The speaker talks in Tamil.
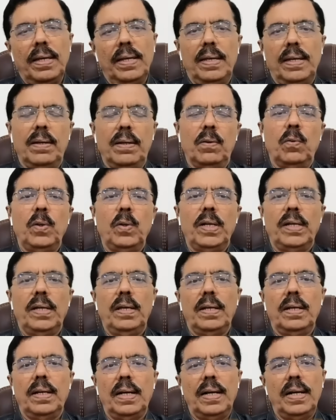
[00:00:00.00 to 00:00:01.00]

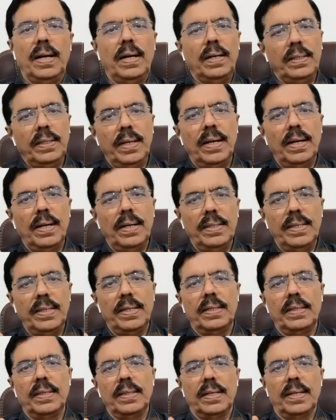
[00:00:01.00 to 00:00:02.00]
ஊடகங்கள்ல எழுதி எழுதி
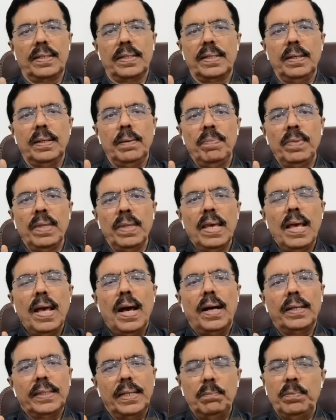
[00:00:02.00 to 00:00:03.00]
இருந்தாங்க
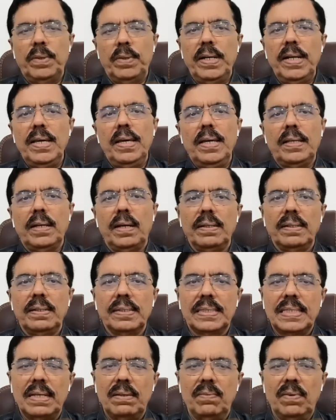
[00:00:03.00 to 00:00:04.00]
அதன்படி காங்கிரஸ்
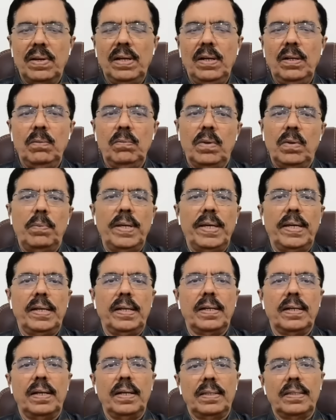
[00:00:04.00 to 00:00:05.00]
தான் வெல்லும் அப்படிங்கிற
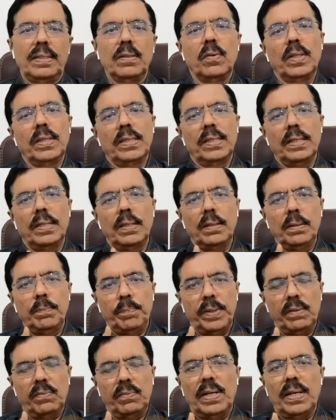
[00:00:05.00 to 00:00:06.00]
கருத்து வந்து
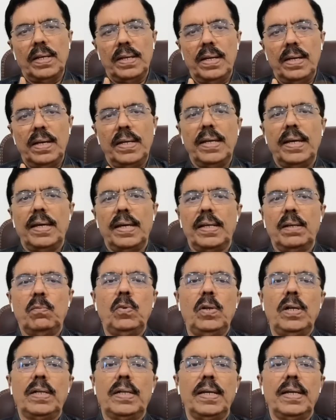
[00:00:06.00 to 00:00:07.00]
பரவலாக ஹரியானா
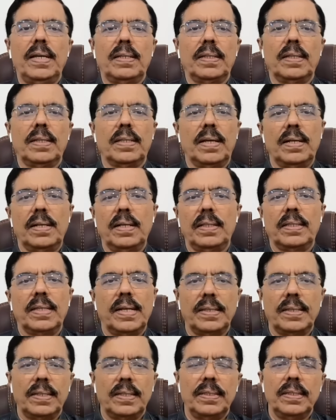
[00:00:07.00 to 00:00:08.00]
முழுக்க இருந்ததாக
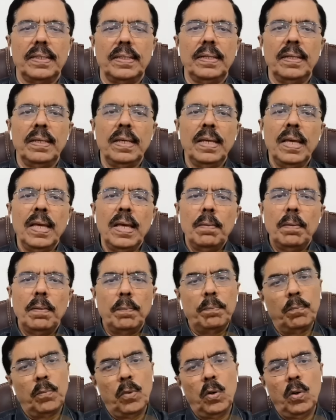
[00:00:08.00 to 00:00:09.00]
தெரிந்தது
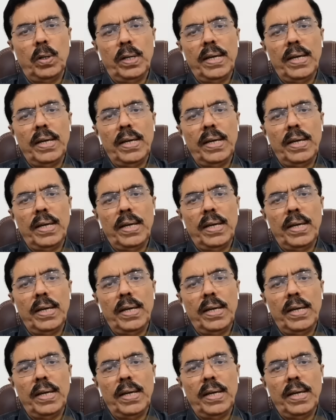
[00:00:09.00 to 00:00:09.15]
மோடி